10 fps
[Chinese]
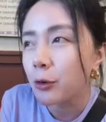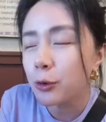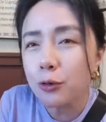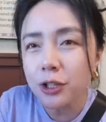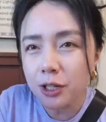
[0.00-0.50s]

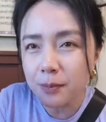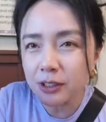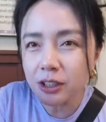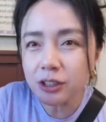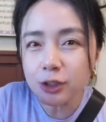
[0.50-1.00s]
如果你
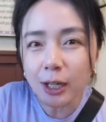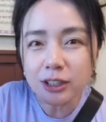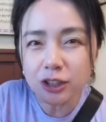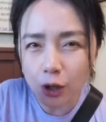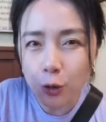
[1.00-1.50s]
本身是喜欢
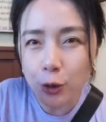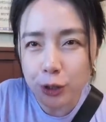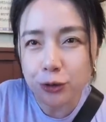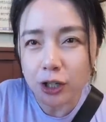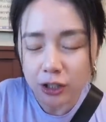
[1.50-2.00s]
吃肉
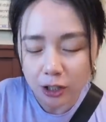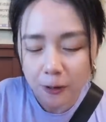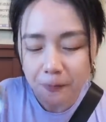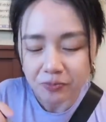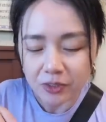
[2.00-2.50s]
桂卷
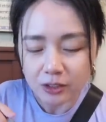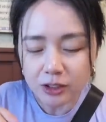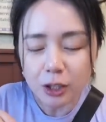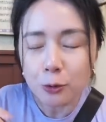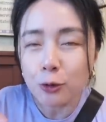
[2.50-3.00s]
的，
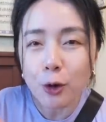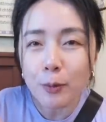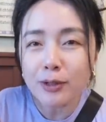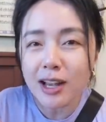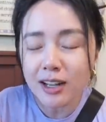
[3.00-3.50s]
这个胡萝
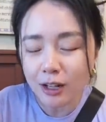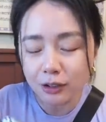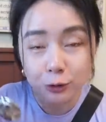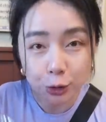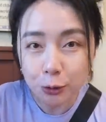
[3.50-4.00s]
卜蛋糕
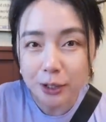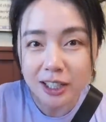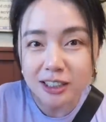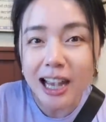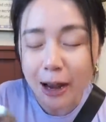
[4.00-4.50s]
你绝对
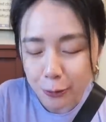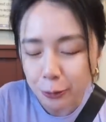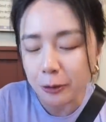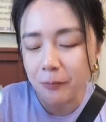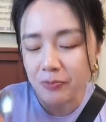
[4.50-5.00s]
可以驾
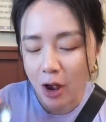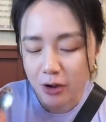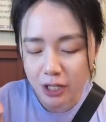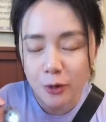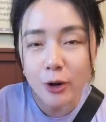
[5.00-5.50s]
驭，然
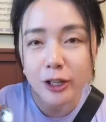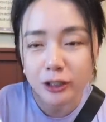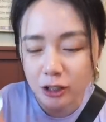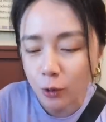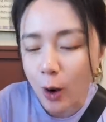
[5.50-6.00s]
后一定会
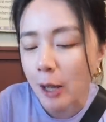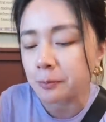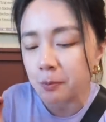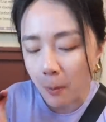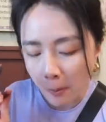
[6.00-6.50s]
很喜欢。
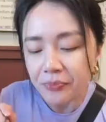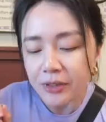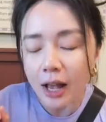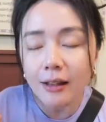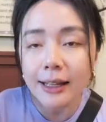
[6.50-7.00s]

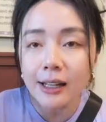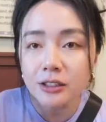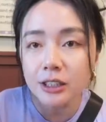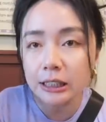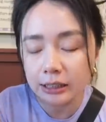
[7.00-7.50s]
然后来到
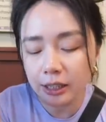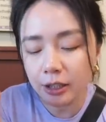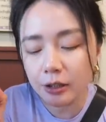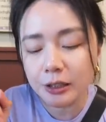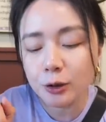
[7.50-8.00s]
这里呢，
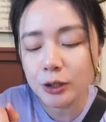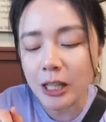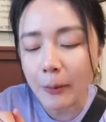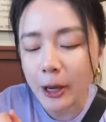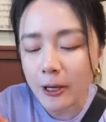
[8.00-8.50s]
也有很多
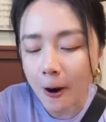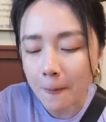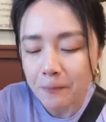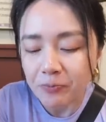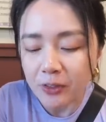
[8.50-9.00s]
小朋
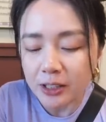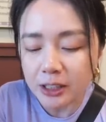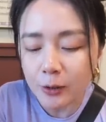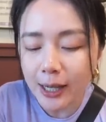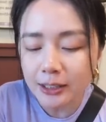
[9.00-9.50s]
友
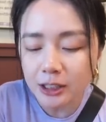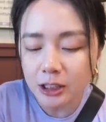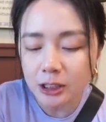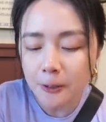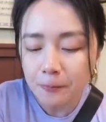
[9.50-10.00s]
喜欢
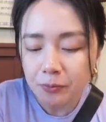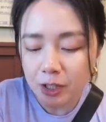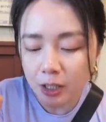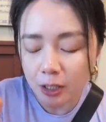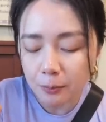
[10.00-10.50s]
吃
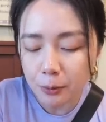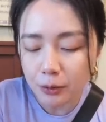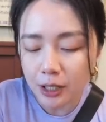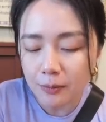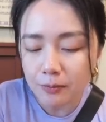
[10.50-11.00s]
这个
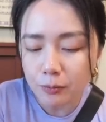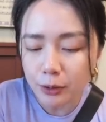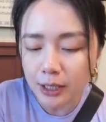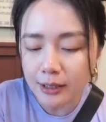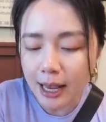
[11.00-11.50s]
布丁
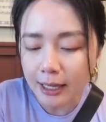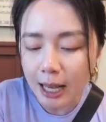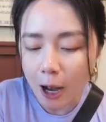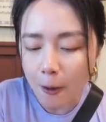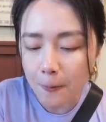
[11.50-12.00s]
蛋
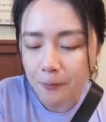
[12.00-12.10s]
糕，